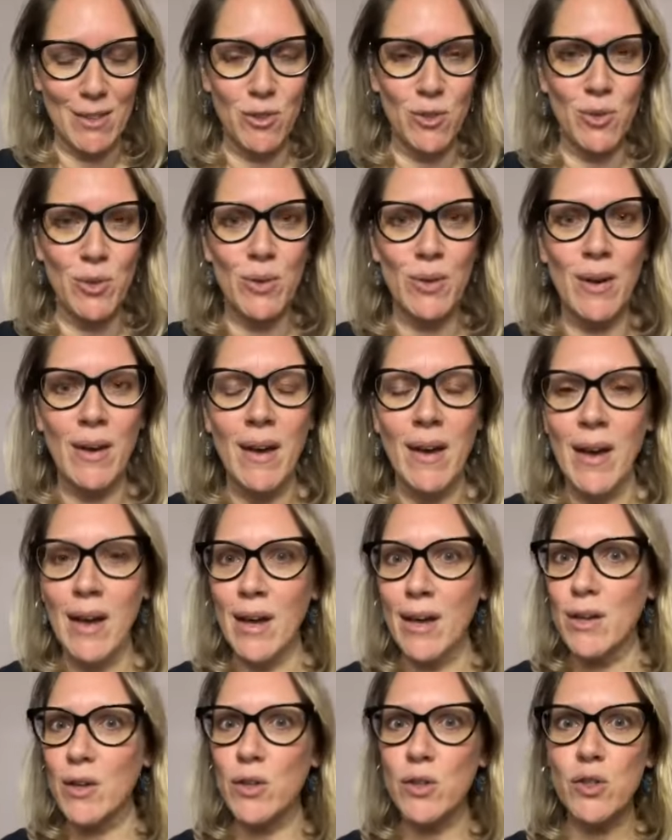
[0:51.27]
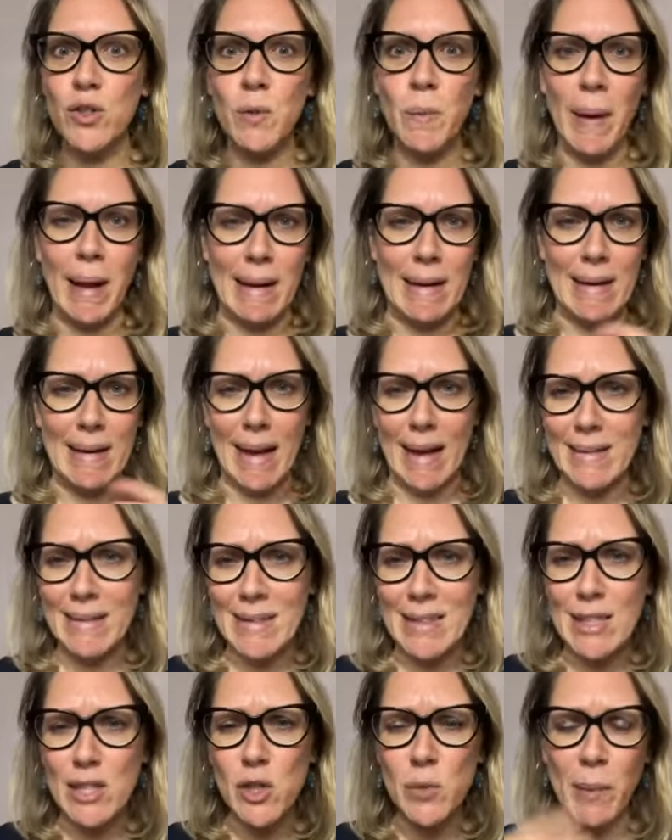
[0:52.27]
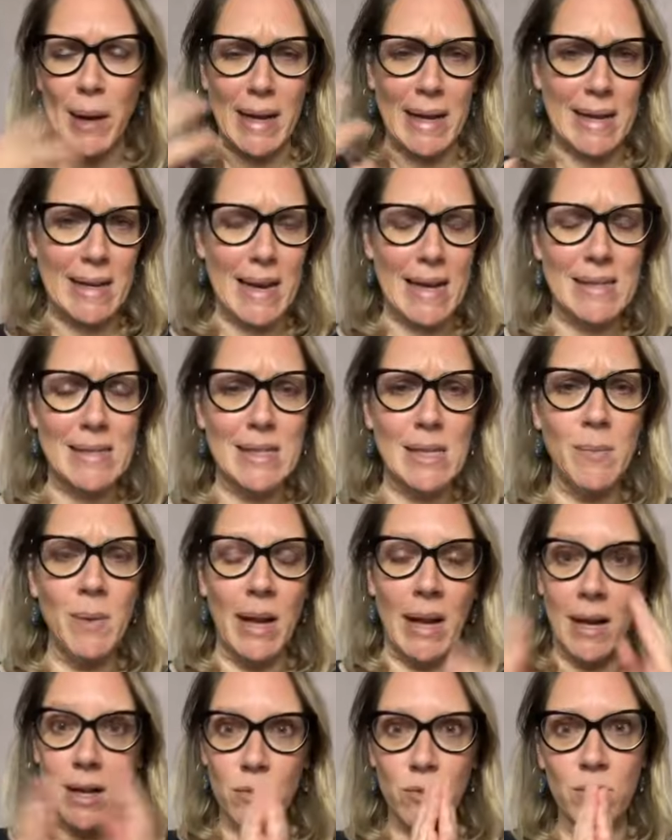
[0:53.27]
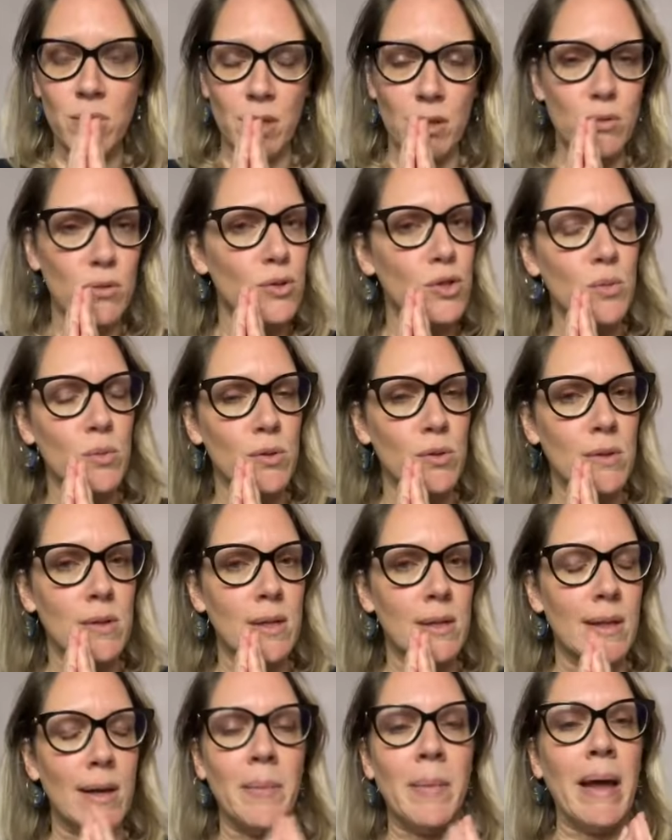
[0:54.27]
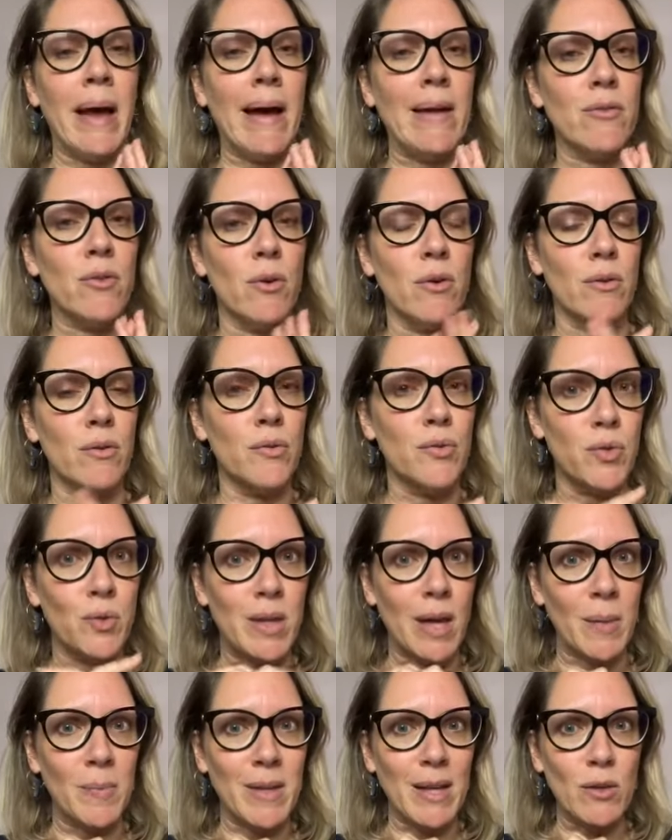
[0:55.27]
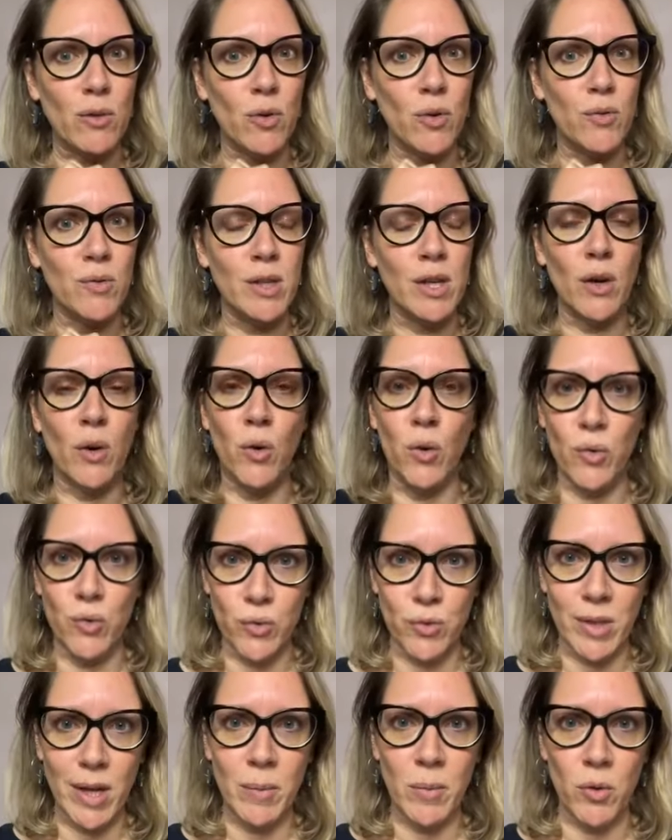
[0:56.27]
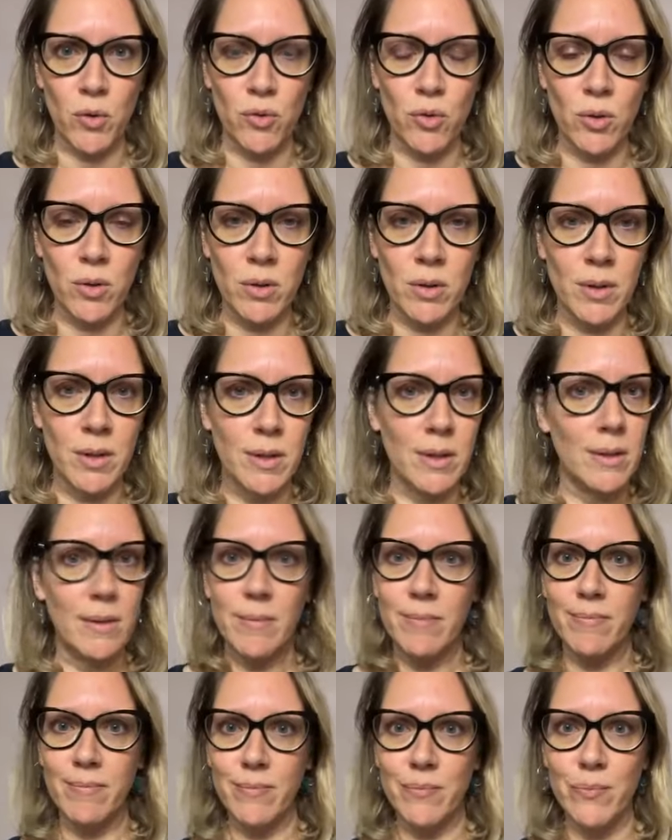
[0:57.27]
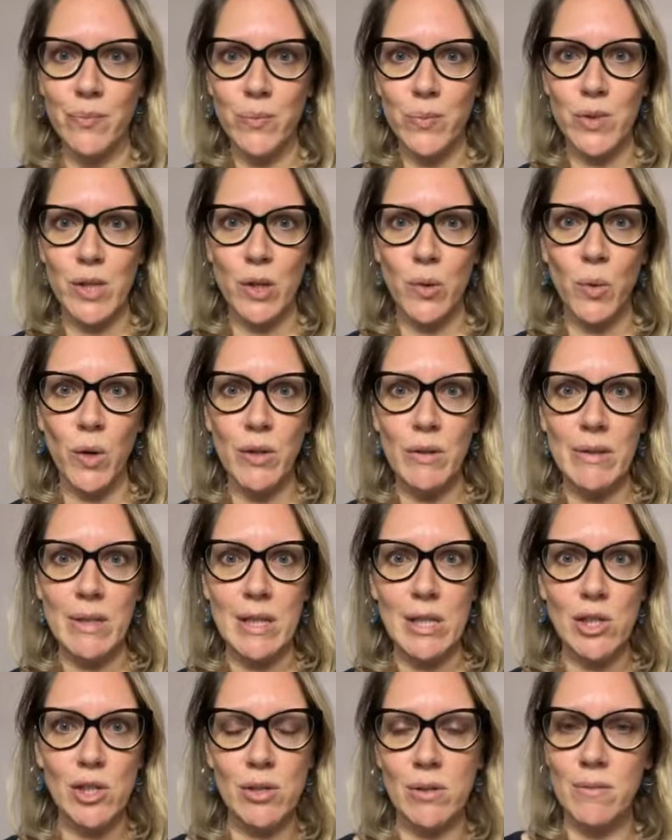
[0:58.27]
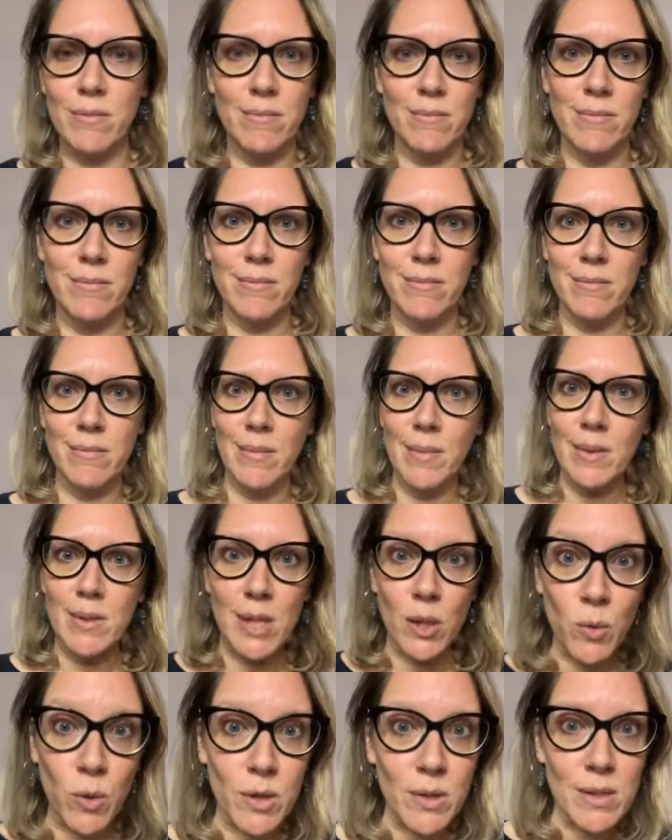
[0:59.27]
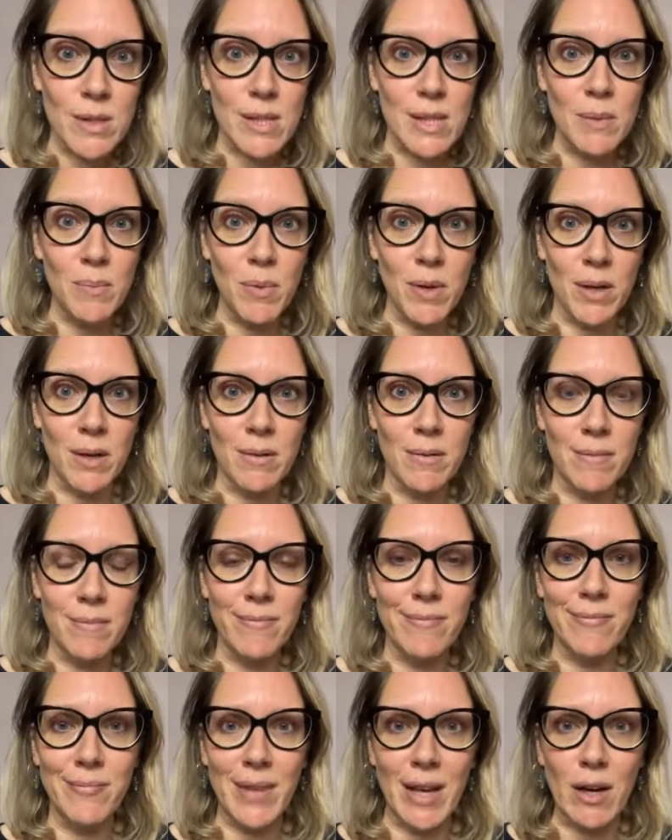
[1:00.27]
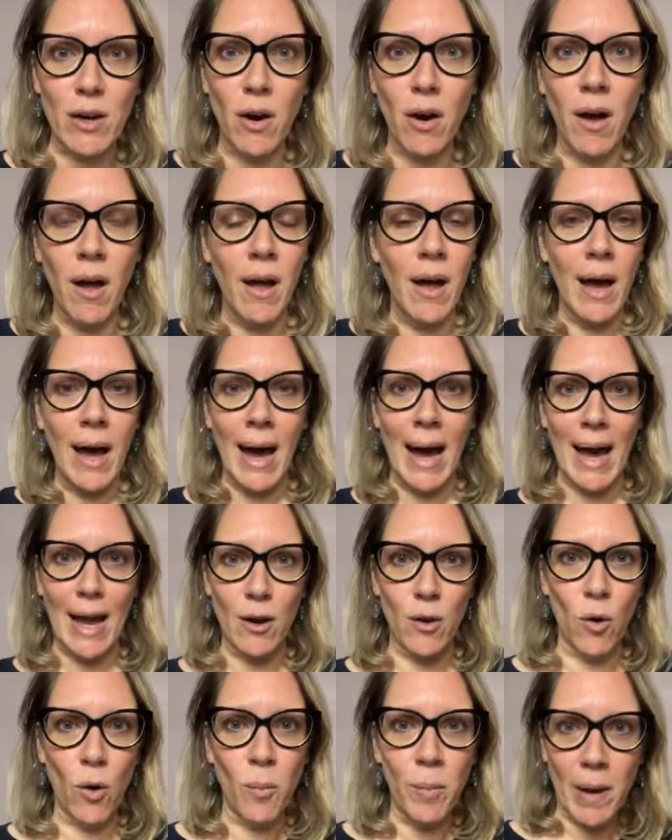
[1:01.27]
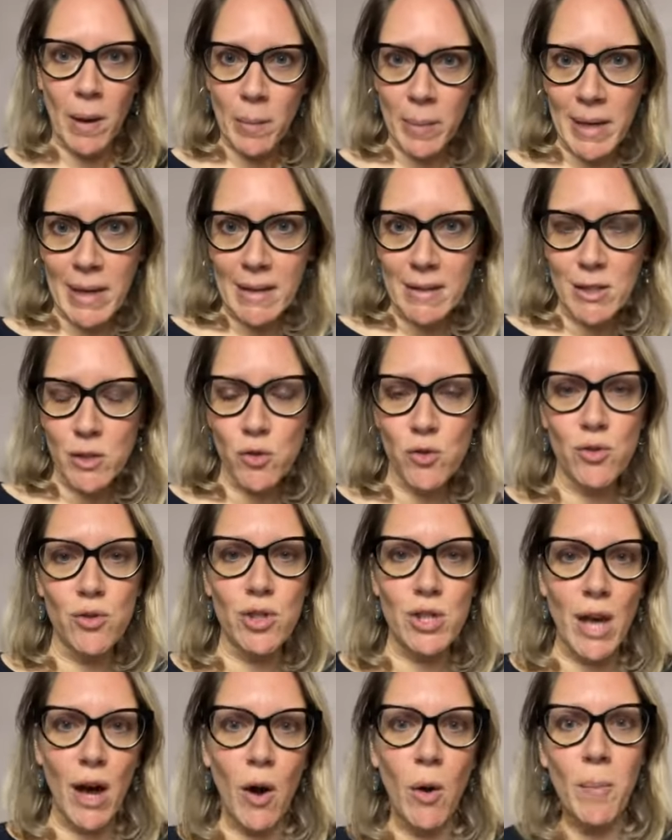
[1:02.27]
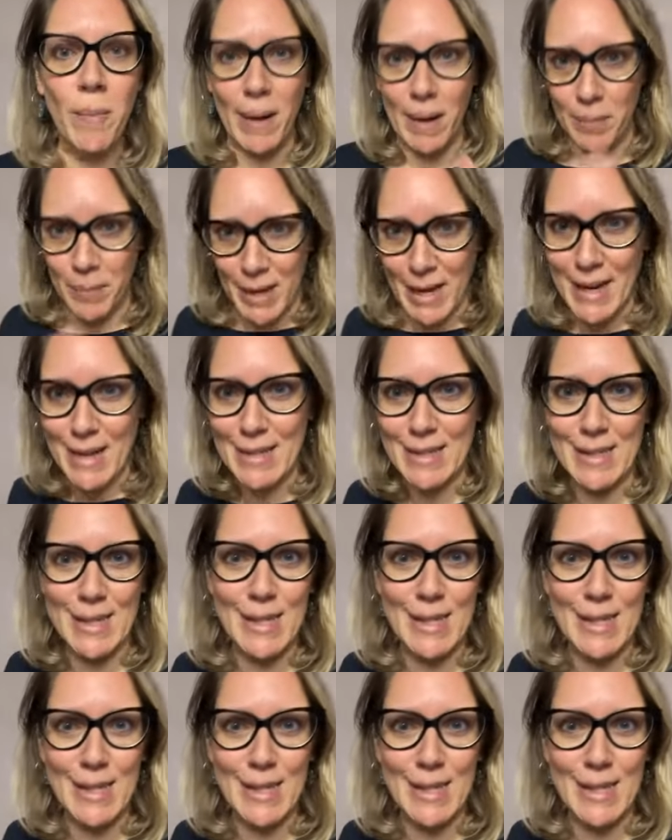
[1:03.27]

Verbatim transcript: les deux, que je parlais de la niche, je parlais de la cible. Et là, tout d'un coup, je me suis dit non mais attends, faudrait peut-être revenir aux fondamentaux c'est quoi une niche C'est quoi une cible D'accord Alors on ne parle pas de la niche du chien, on ne parle pas de la